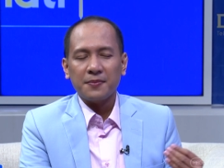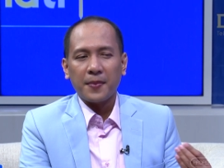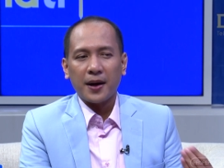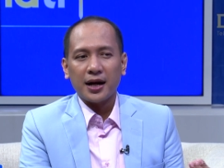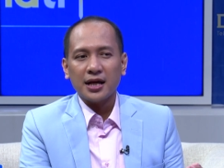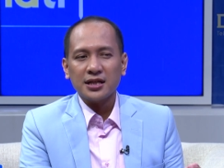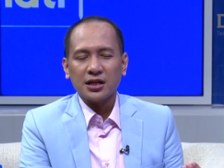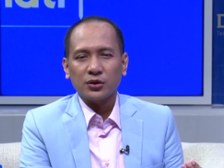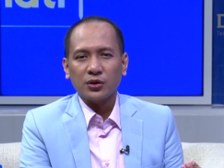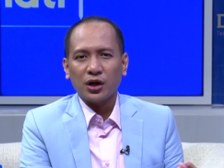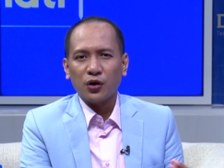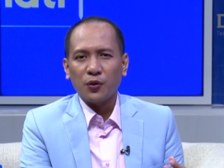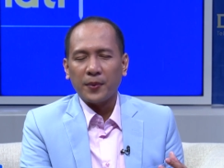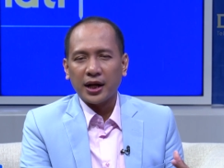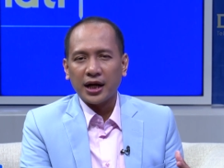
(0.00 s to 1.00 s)
panas atau
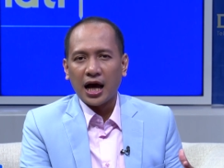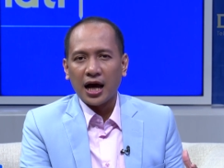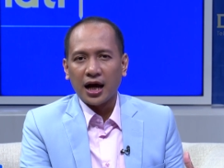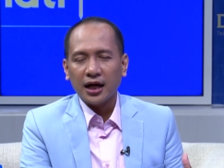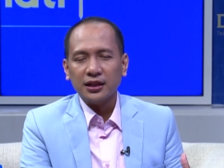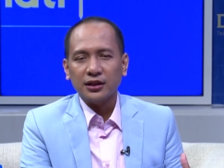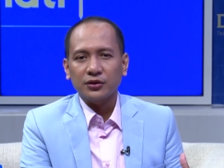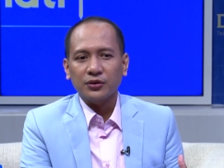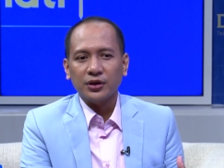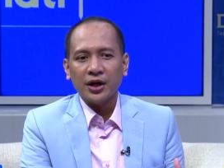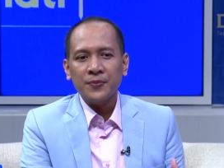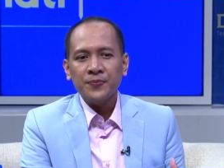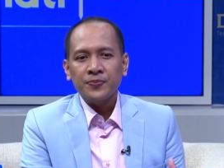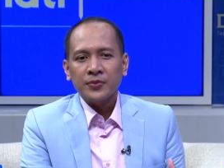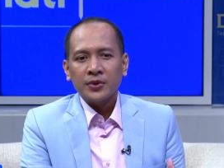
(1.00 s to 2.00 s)
yang lumayan hangat gitu ya,
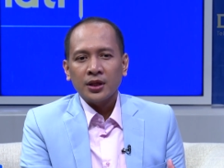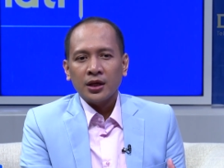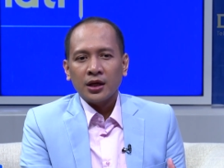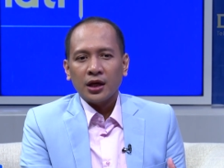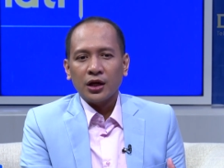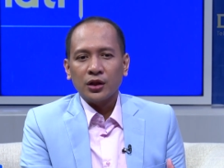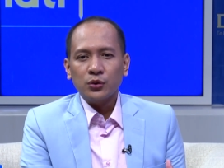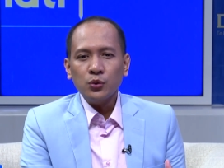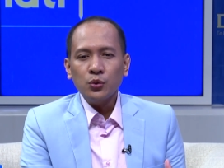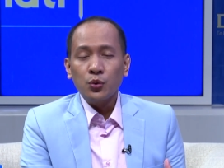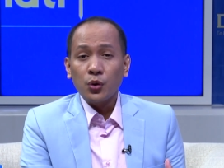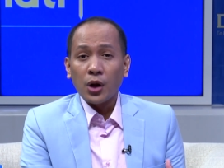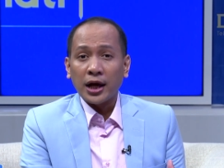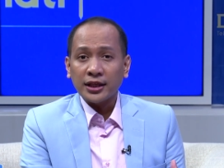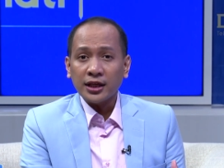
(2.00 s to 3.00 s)
itu
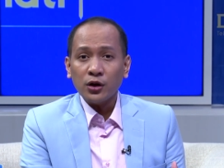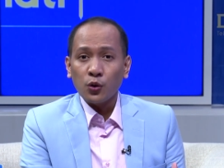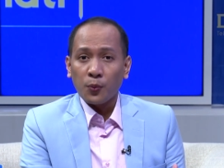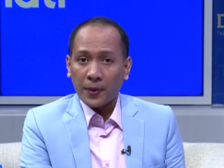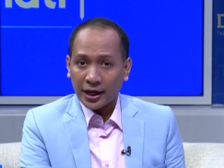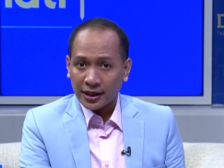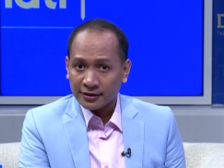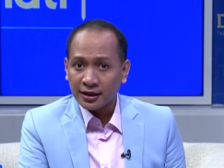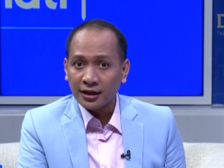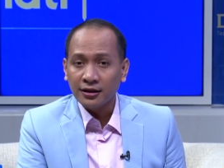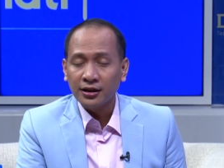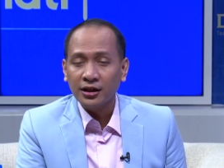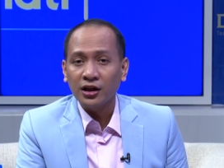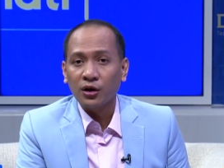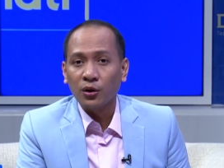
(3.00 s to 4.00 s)
gulanya lumayan
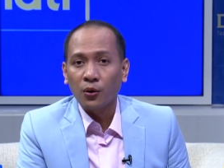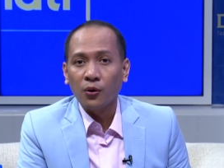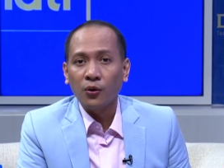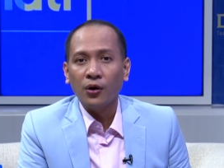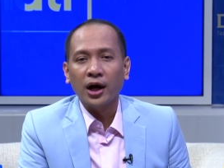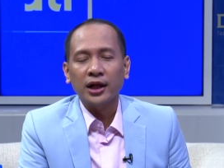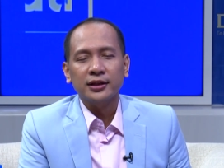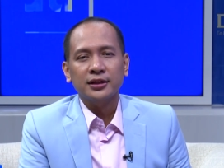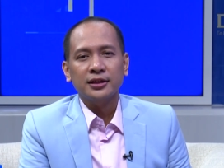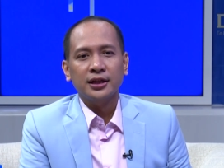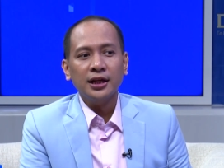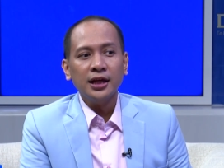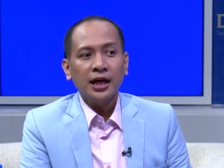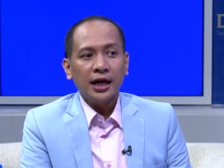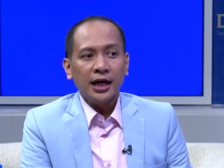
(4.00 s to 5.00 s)
tinggi loh katanya.
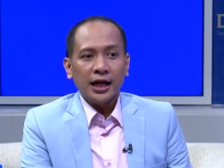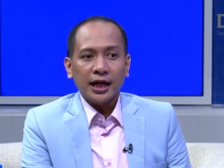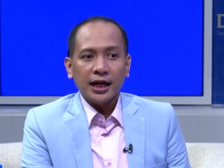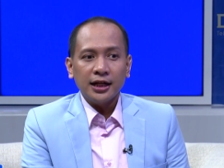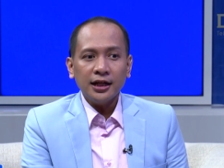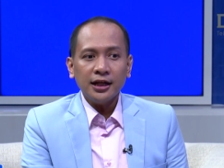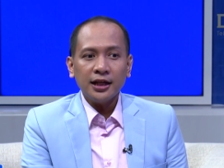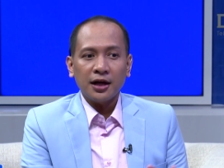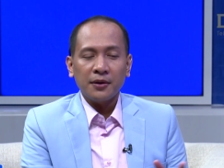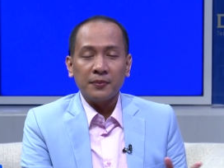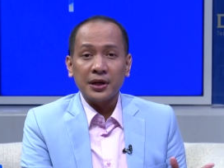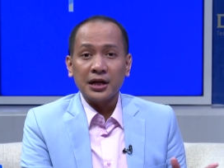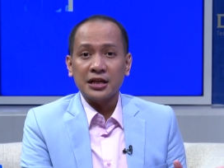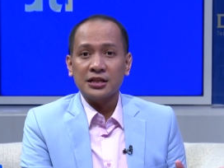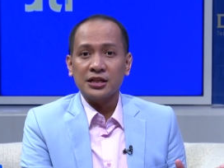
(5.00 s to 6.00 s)
Jadi ini nih yang
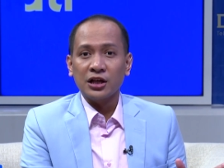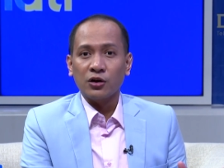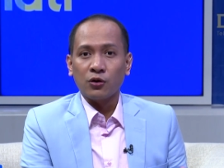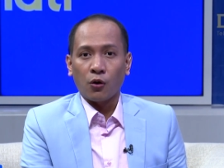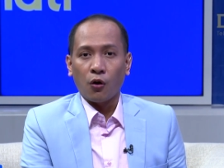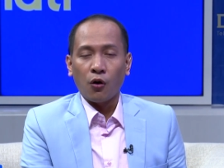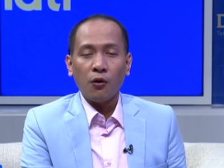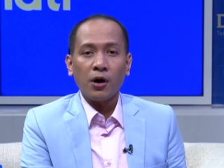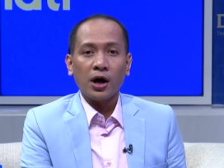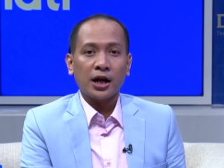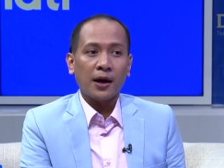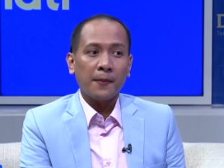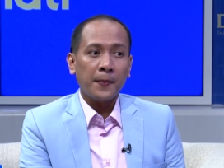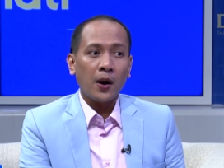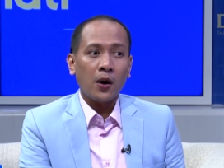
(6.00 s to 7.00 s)
berisiko
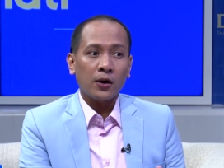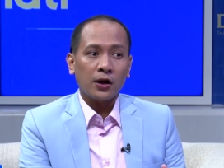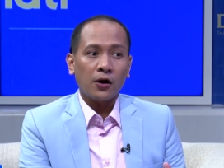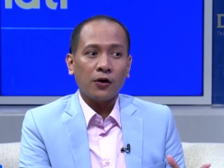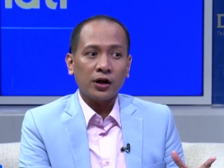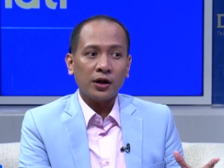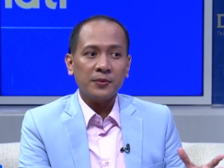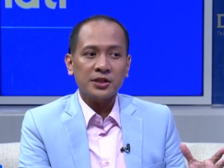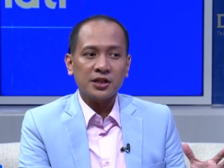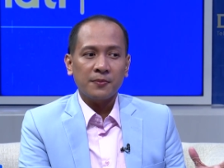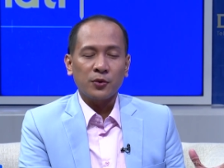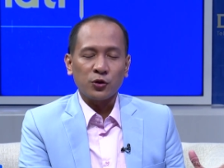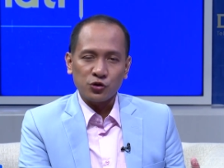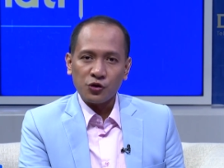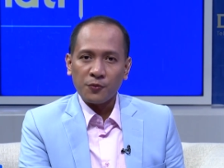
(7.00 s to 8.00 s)
kenapa orang-orang bisa
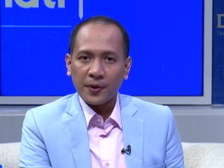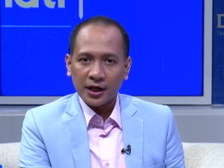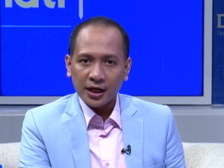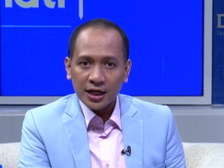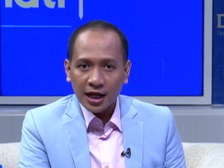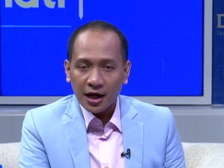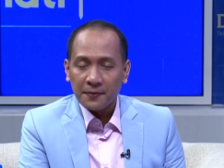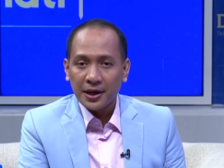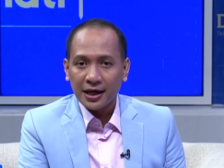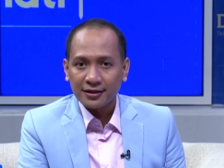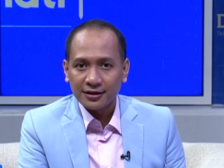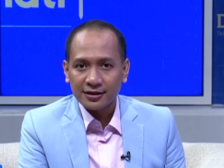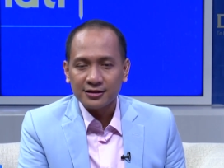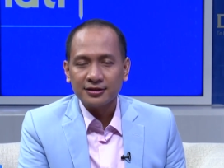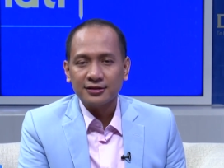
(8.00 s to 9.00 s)
berujung pada
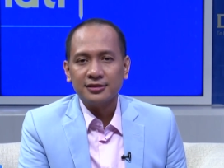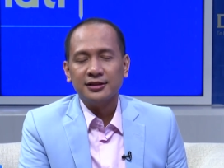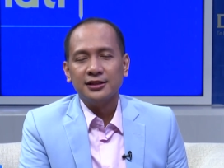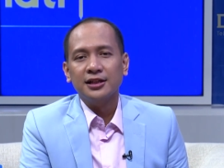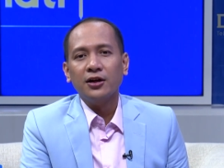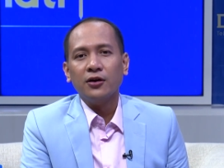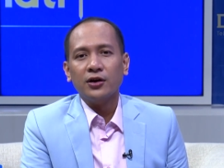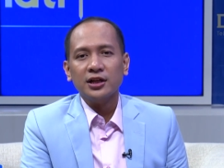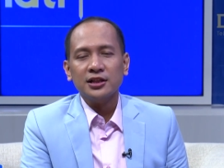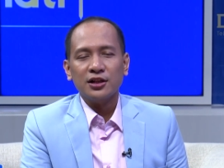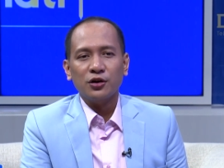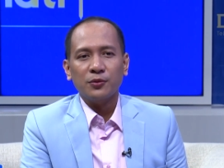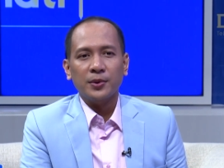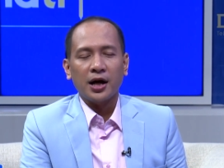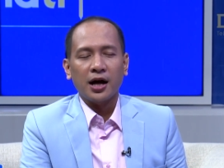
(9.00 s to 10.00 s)
diabetes. Jadi orang
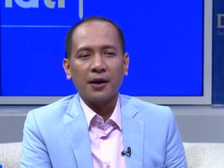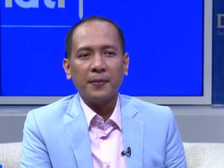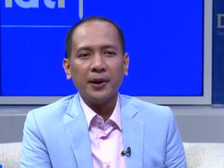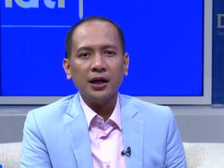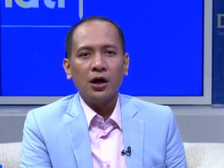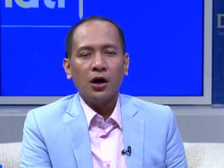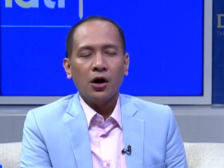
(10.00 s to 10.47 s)
selalu beranggapan,